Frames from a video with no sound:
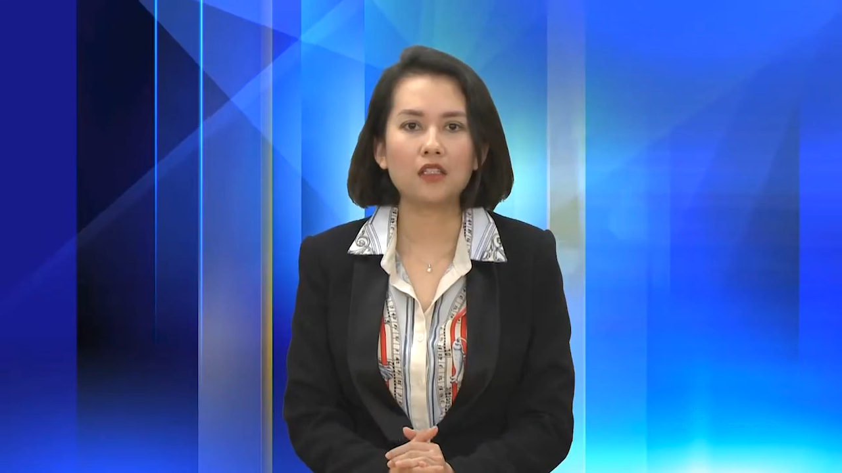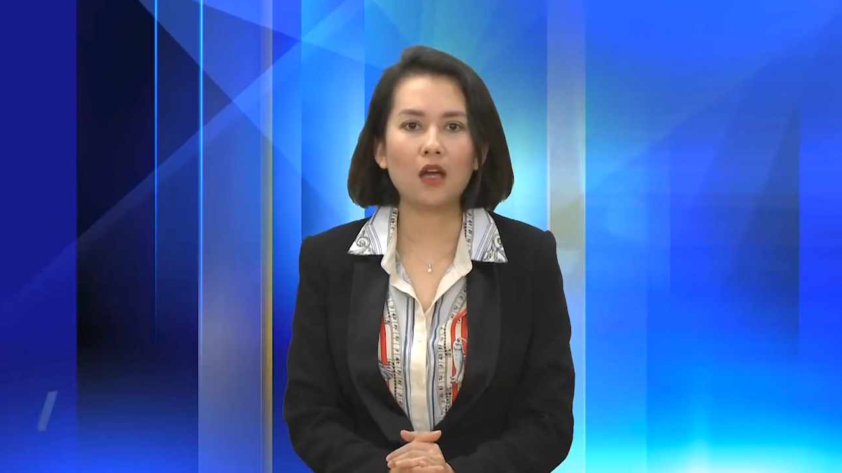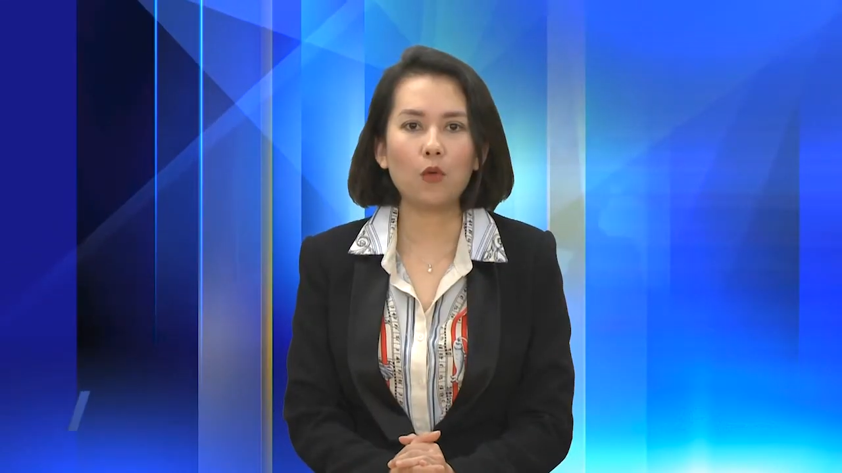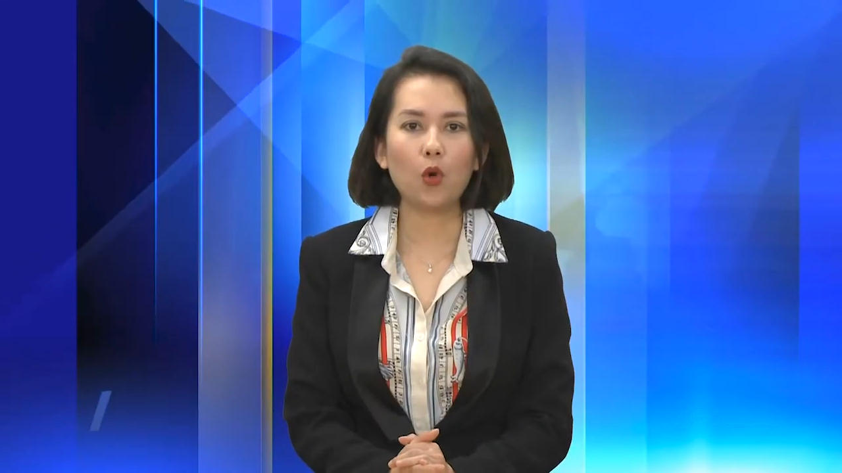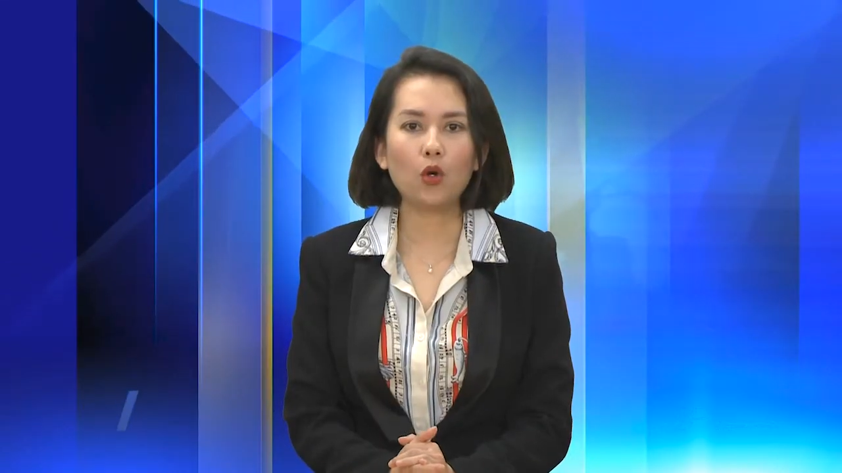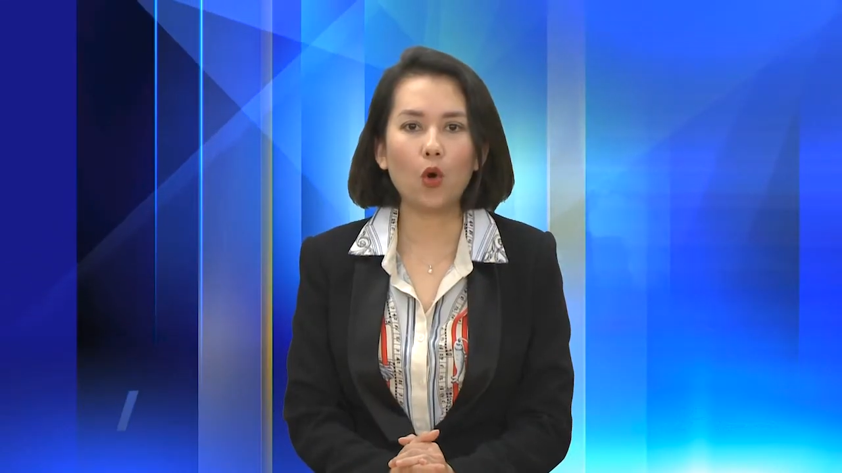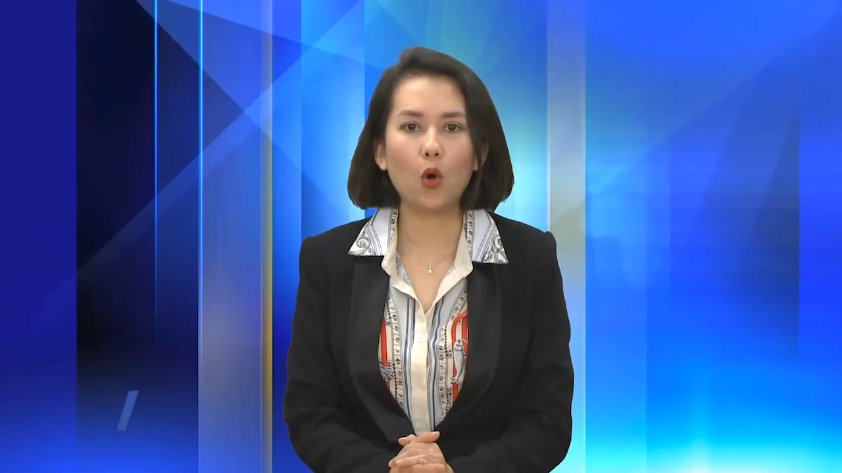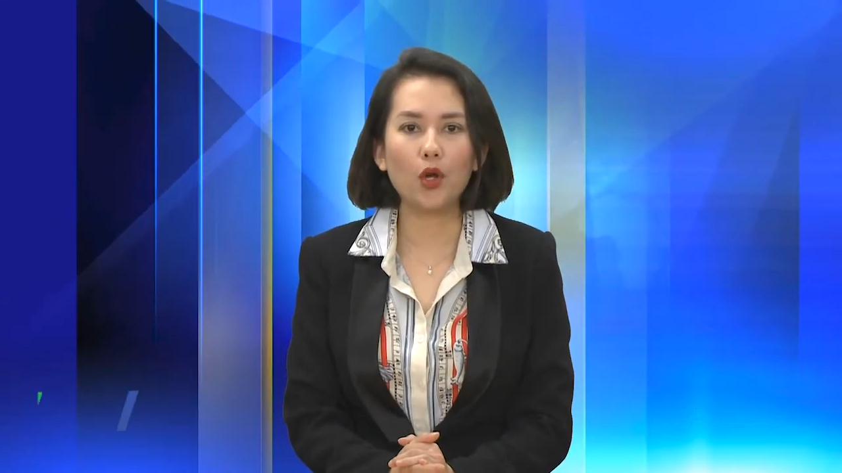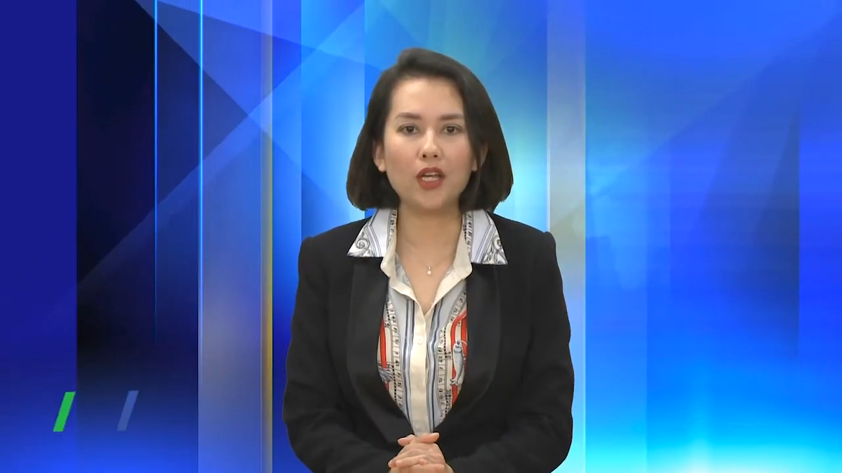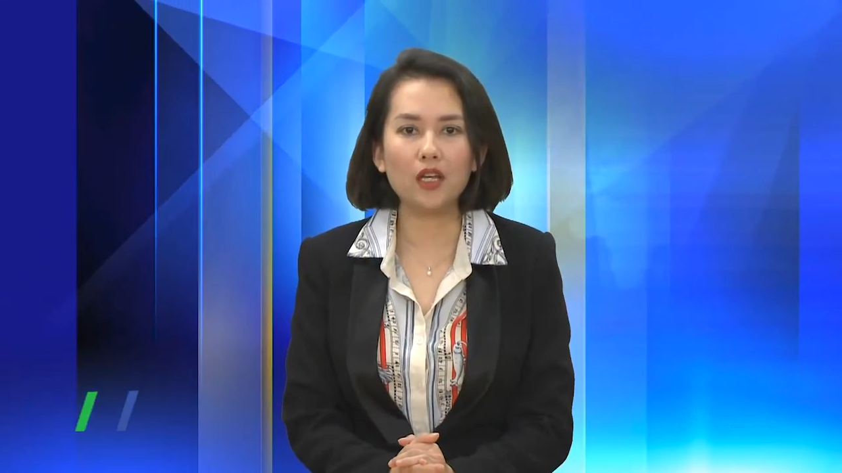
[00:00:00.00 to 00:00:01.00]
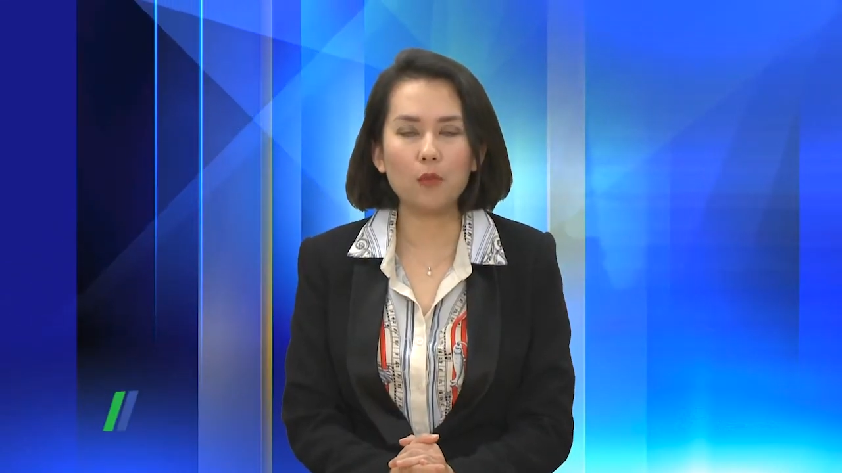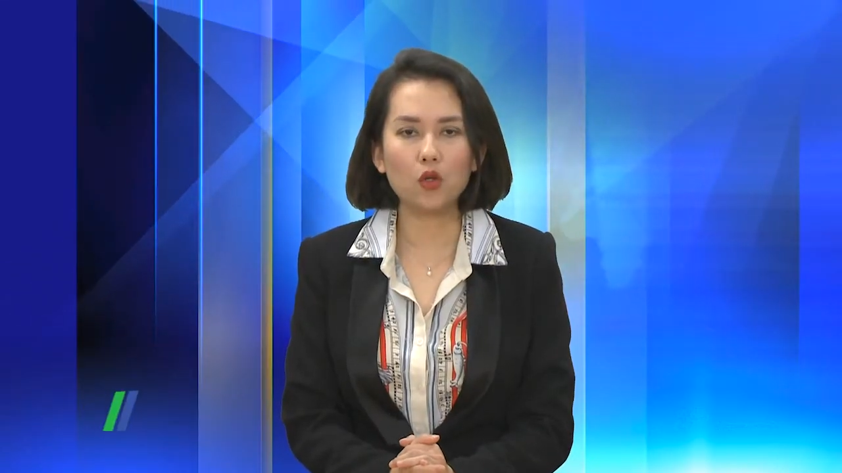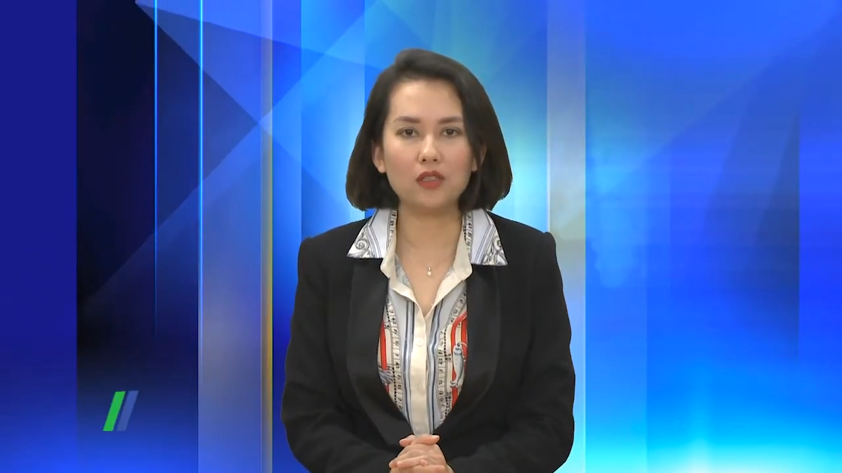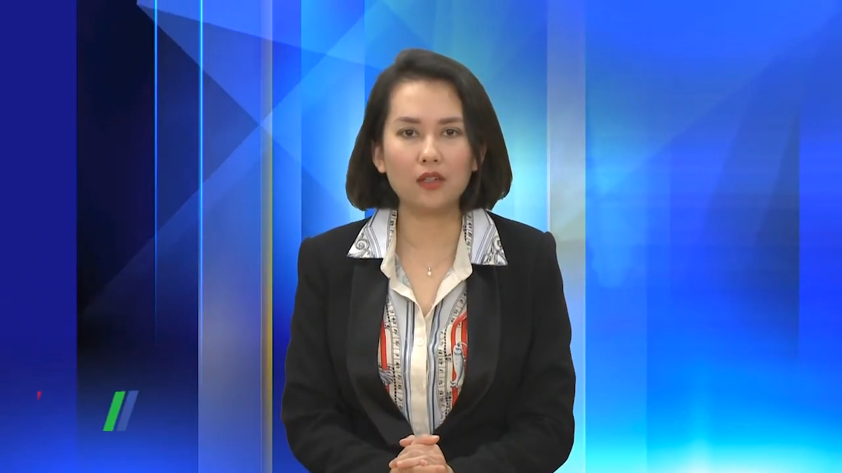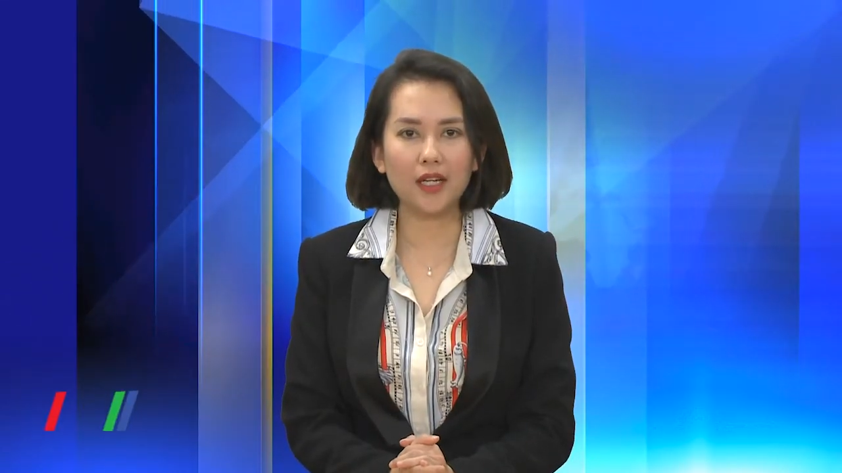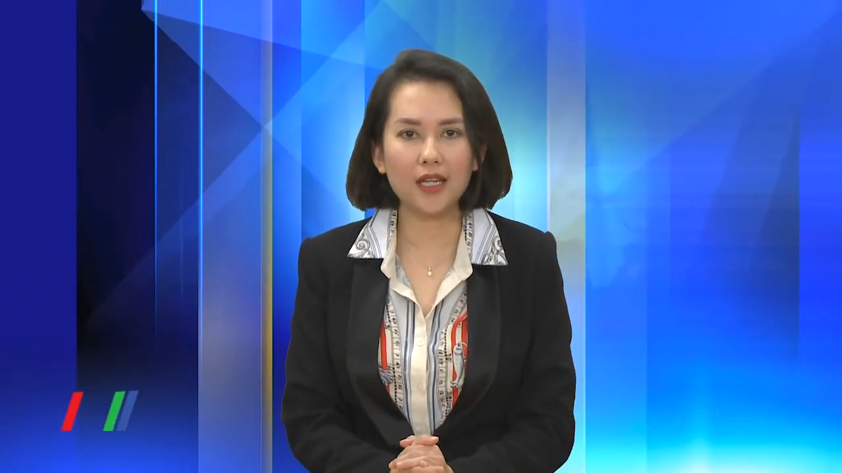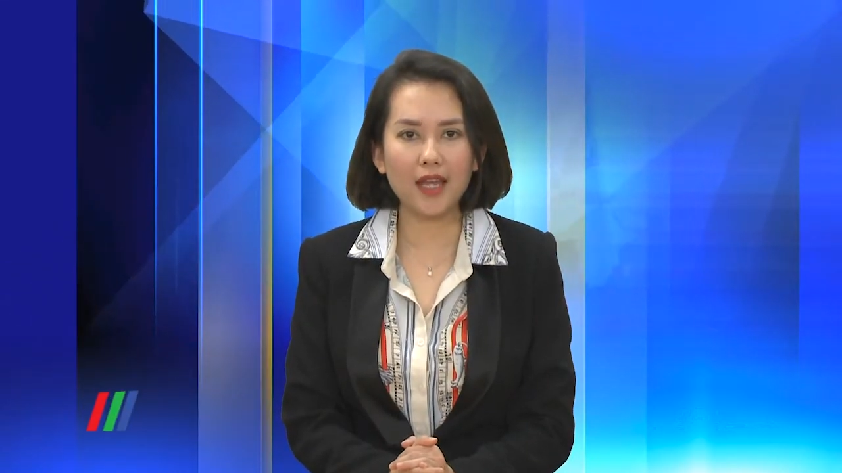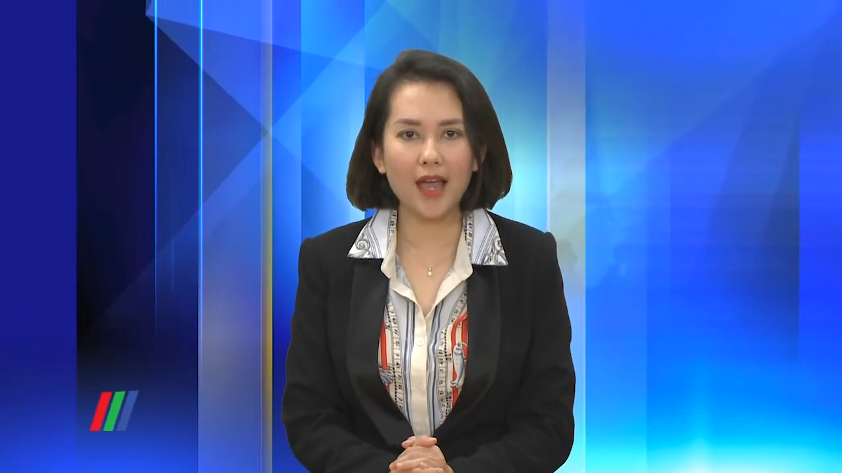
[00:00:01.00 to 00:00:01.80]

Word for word: Trong khuôn khổ hội nghị Bộ trưởng Kinh